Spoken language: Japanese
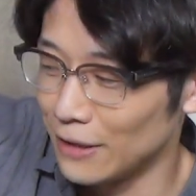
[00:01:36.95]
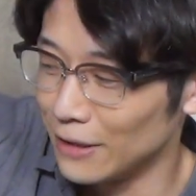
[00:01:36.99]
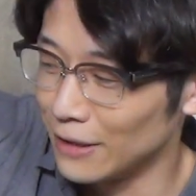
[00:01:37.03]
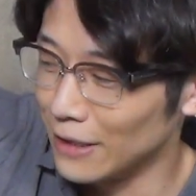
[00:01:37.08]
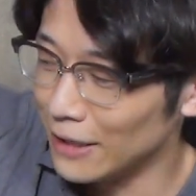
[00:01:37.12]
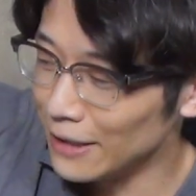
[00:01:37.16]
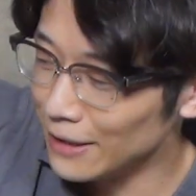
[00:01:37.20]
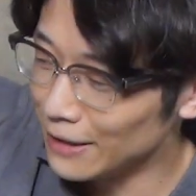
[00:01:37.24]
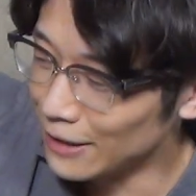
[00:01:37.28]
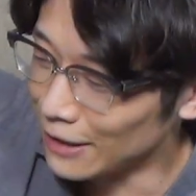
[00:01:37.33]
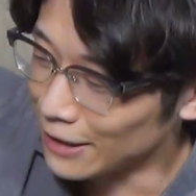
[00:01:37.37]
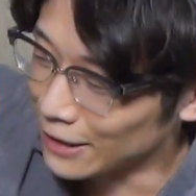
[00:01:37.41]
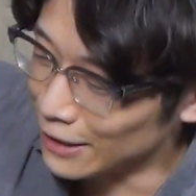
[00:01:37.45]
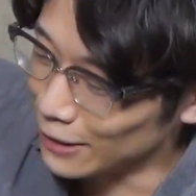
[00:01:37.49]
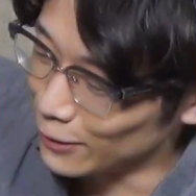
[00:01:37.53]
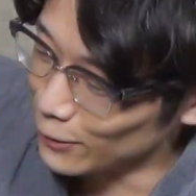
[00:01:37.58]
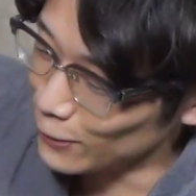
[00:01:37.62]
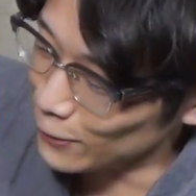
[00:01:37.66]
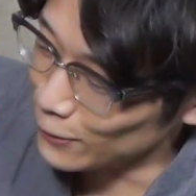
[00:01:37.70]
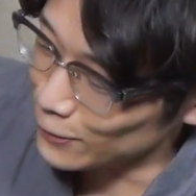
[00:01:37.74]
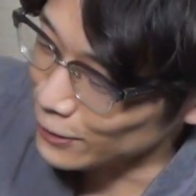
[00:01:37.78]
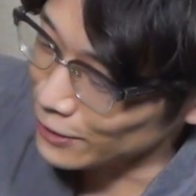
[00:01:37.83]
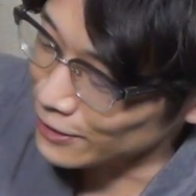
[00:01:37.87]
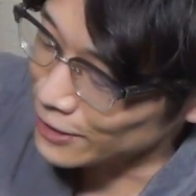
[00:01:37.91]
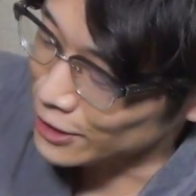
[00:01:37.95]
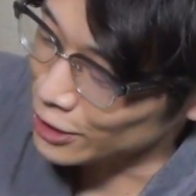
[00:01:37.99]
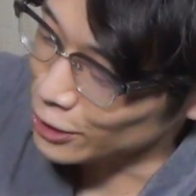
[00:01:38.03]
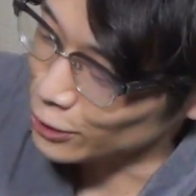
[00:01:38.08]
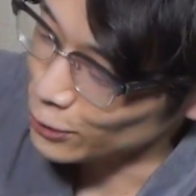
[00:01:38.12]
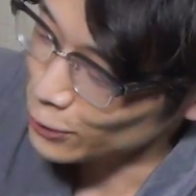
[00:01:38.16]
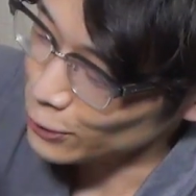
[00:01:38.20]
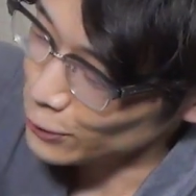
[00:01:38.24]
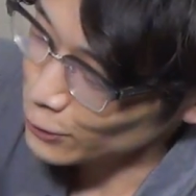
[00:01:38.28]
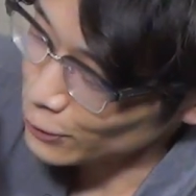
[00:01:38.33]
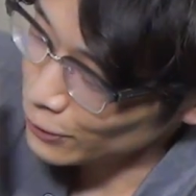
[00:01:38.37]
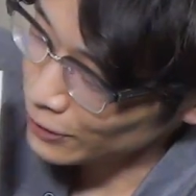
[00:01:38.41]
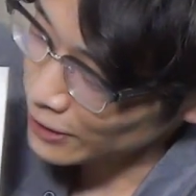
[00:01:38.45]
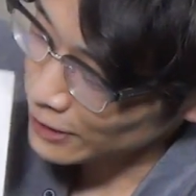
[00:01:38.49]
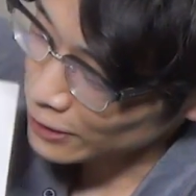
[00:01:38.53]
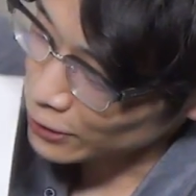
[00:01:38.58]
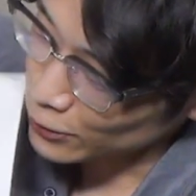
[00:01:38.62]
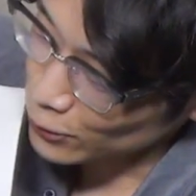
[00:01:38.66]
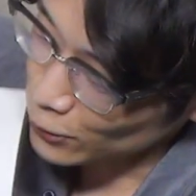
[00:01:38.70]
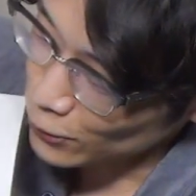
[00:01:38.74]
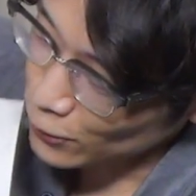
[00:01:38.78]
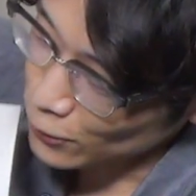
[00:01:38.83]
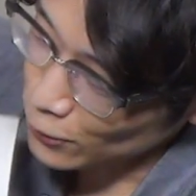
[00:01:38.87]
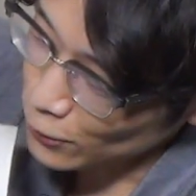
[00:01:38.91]
なんだけど重要な
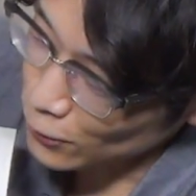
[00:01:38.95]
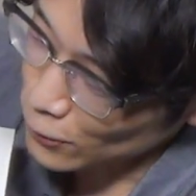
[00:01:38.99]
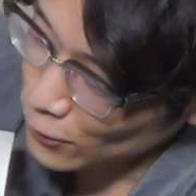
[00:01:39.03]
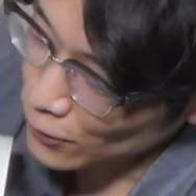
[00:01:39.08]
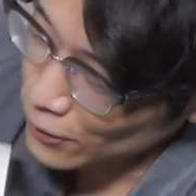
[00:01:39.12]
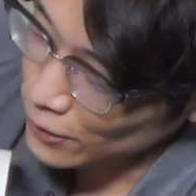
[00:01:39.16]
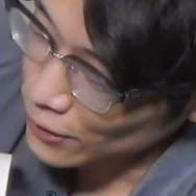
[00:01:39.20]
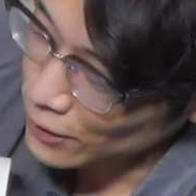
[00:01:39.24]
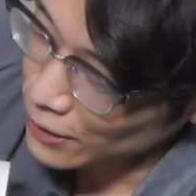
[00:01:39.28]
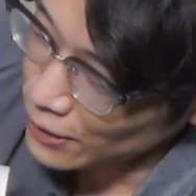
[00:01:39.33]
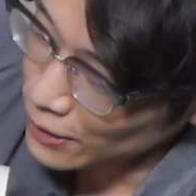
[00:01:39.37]
情報